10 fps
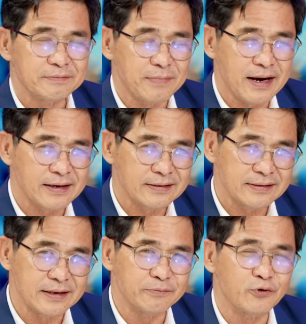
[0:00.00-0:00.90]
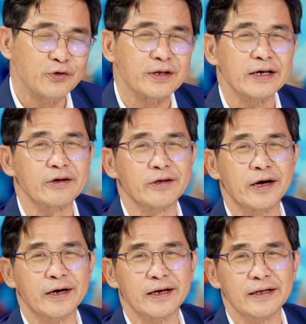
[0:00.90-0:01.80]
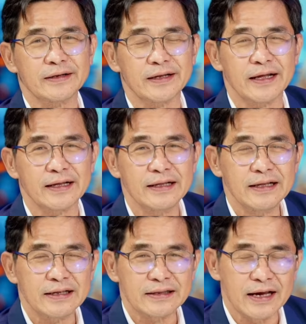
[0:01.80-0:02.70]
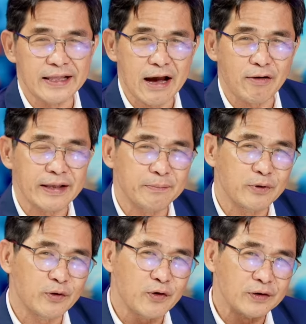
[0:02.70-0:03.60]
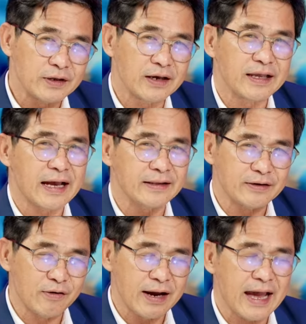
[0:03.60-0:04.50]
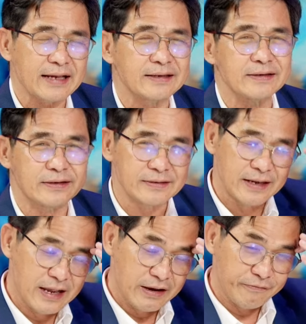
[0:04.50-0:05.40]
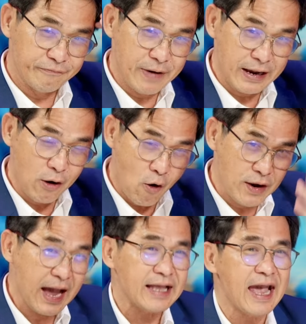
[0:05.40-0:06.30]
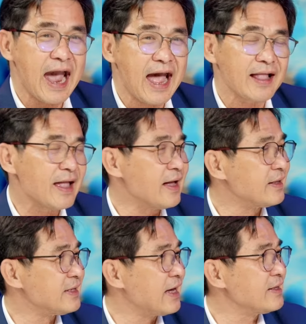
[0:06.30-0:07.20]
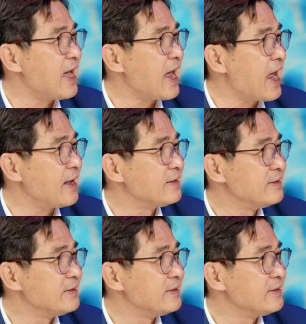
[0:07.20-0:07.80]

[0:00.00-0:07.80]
mang niềm vui tới cho đời giờ nào anh em tôi còn chơi nhạc được còn hát được và còn khán giả là sẵn sàng hát